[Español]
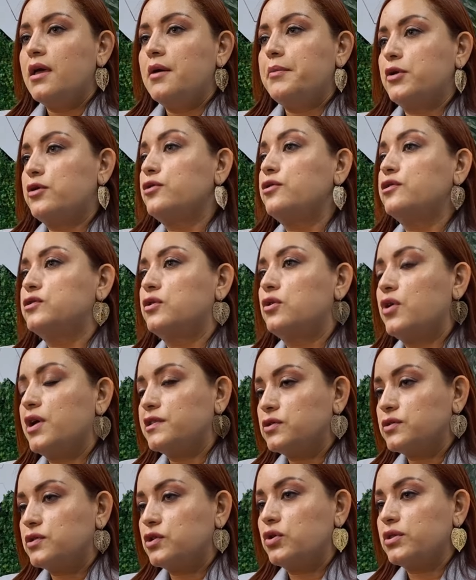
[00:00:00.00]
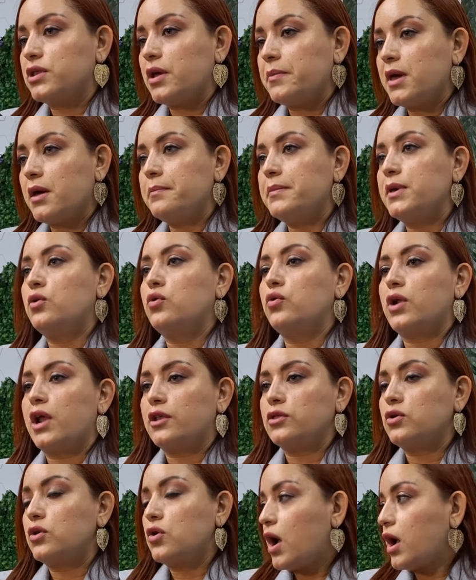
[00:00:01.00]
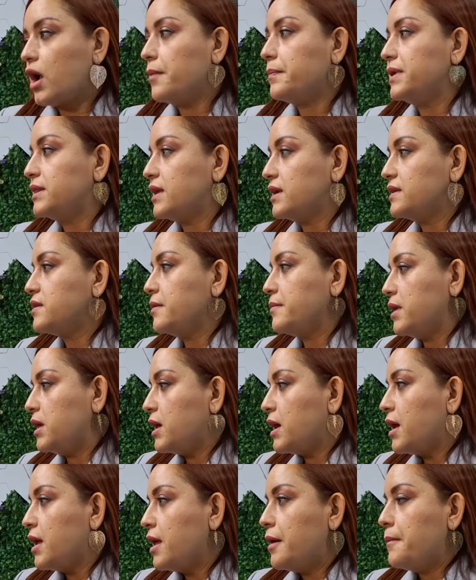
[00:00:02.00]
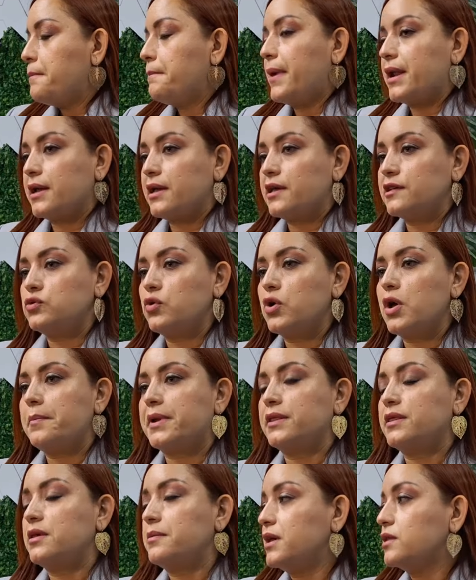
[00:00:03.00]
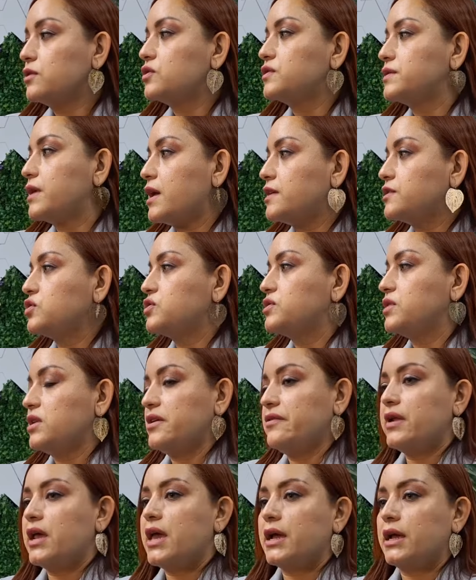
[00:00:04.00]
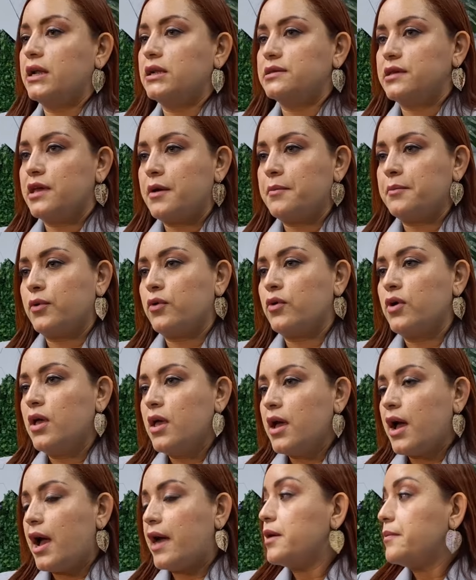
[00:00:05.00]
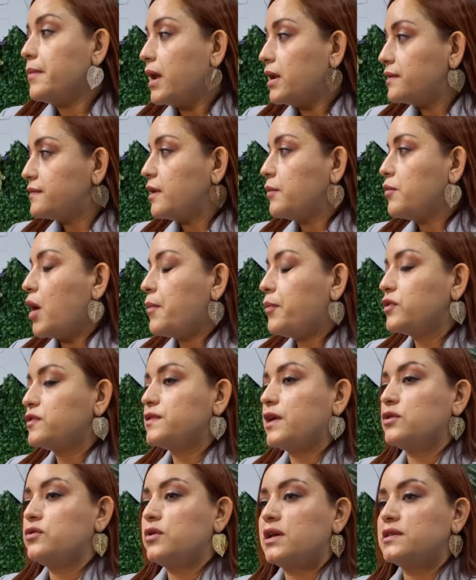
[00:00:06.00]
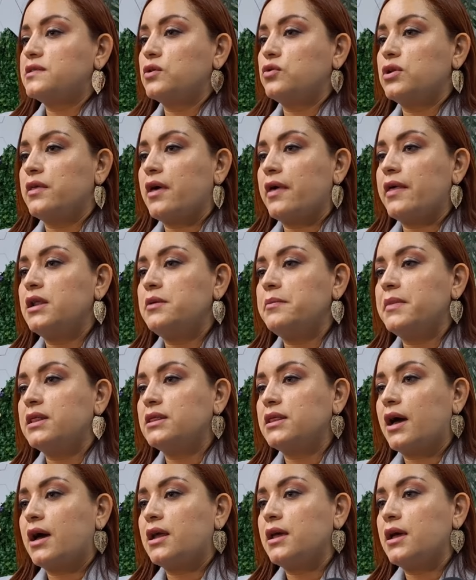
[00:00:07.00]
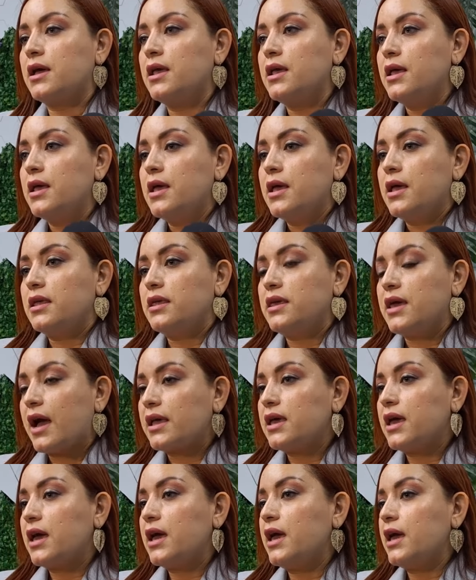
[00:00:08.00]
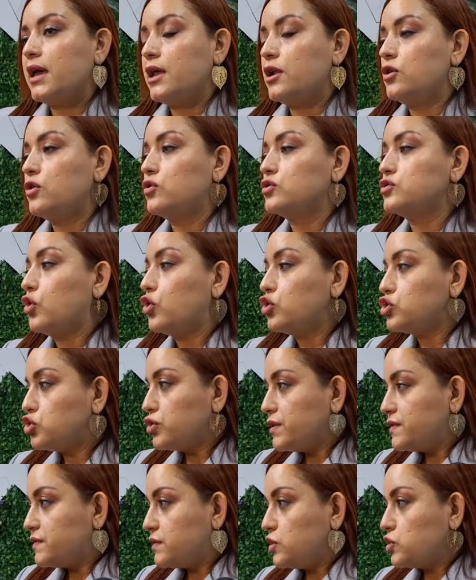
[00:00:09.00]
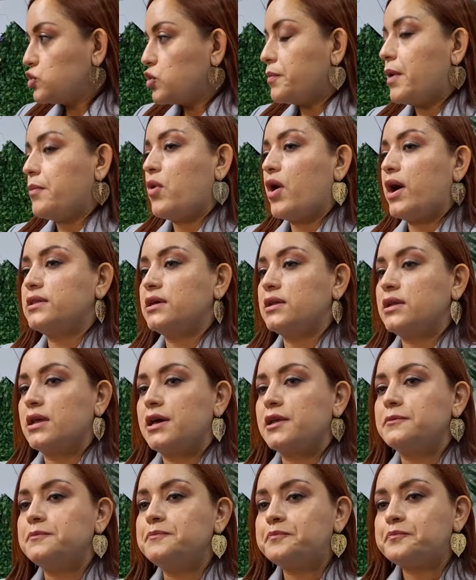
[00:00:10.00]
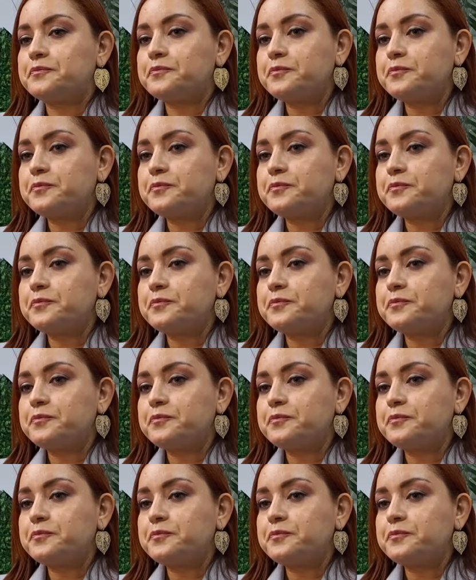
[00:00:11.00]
pero no solo eso, sino también vinculándolos a Capital Semilla para que sus emprendimientos sean sostenibles en el tiempo. Además, le estamos apostando a la seguridad alimentaria, ya que en los ocho distritos vamos a tener